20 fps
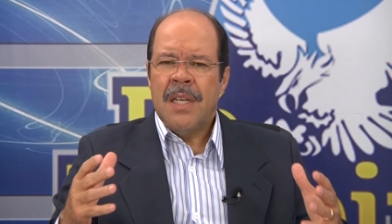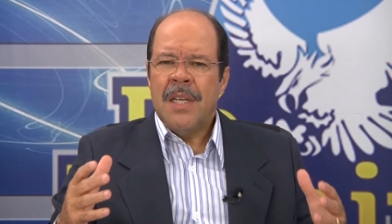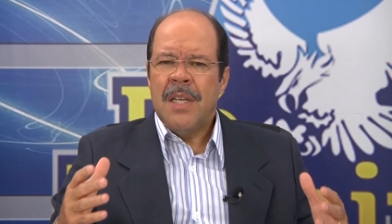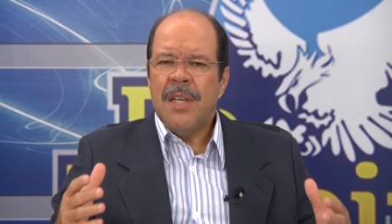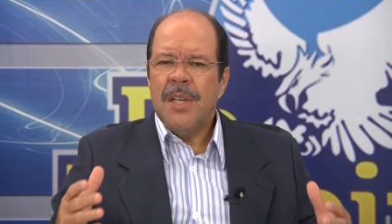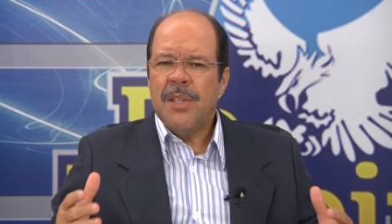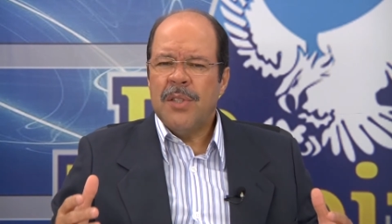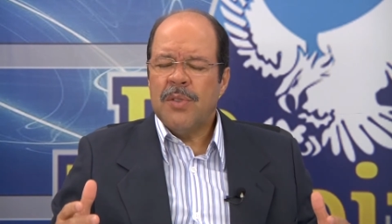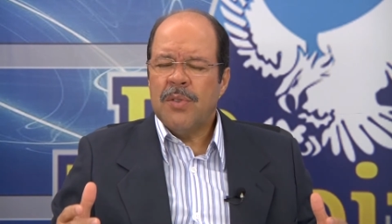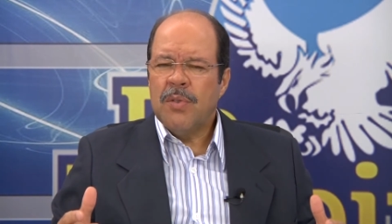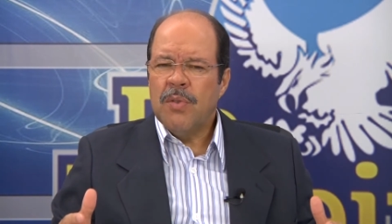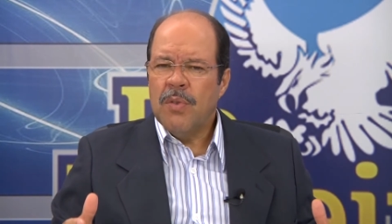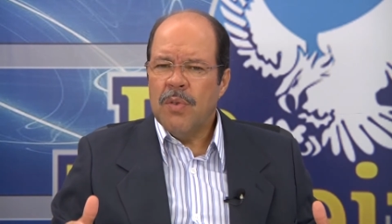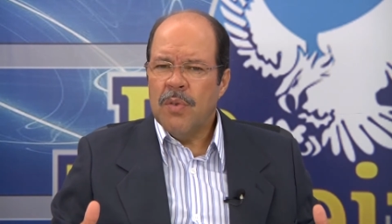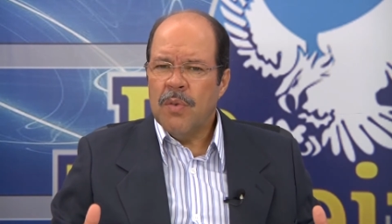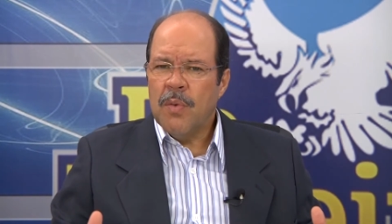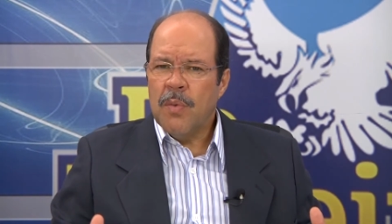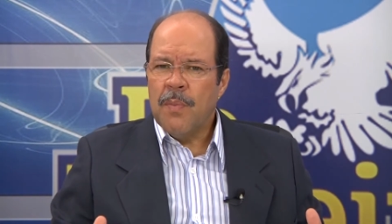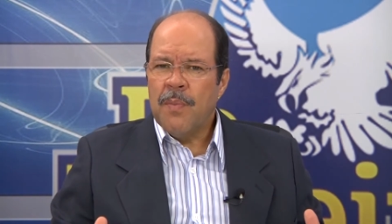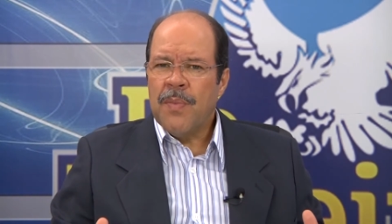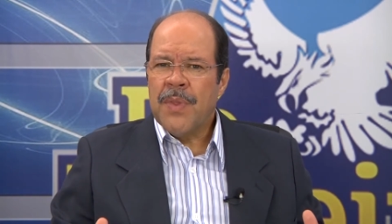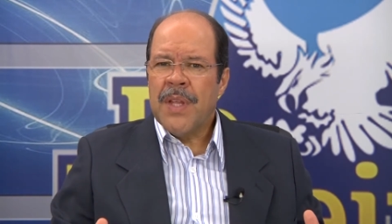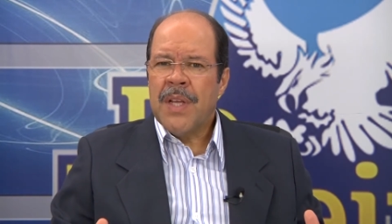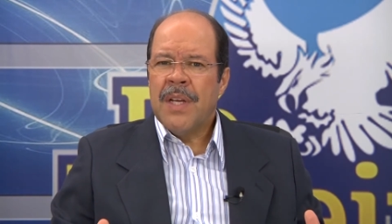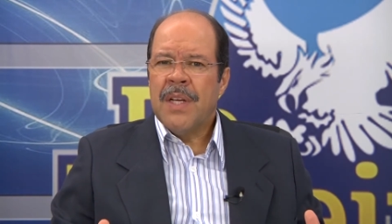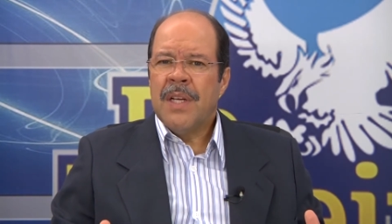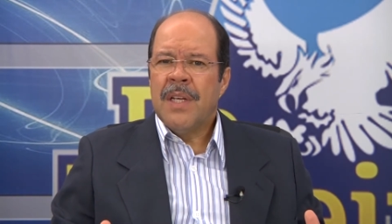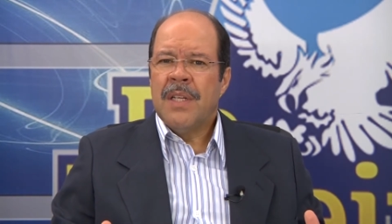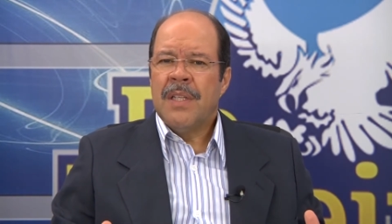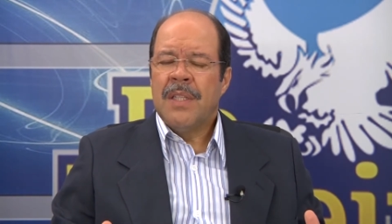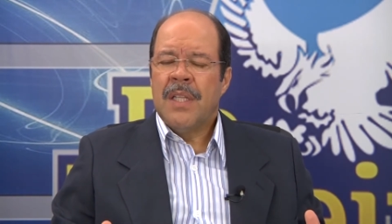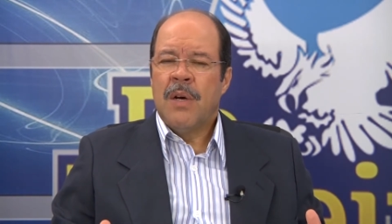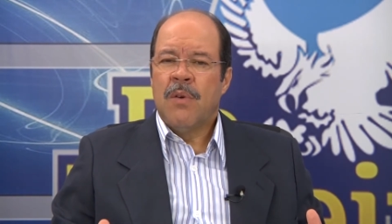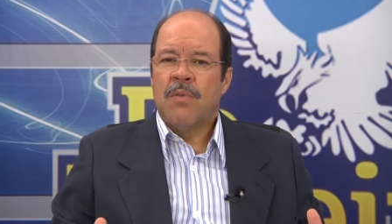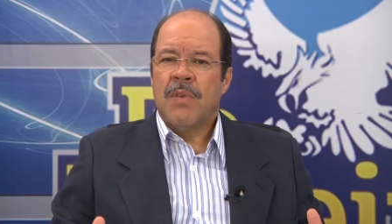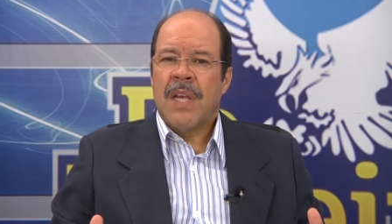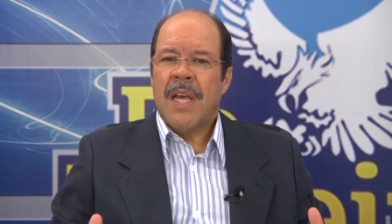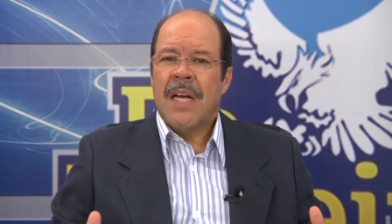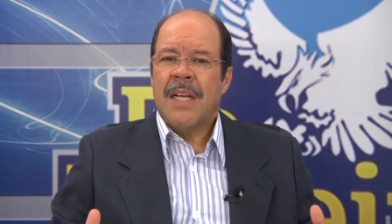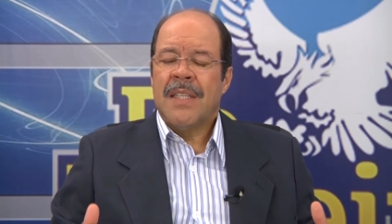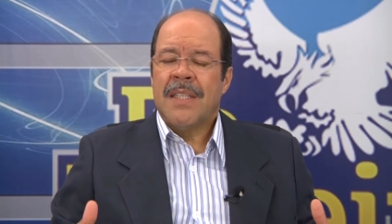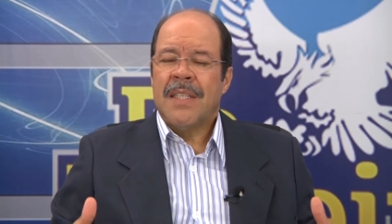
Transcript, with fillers: Isto não quer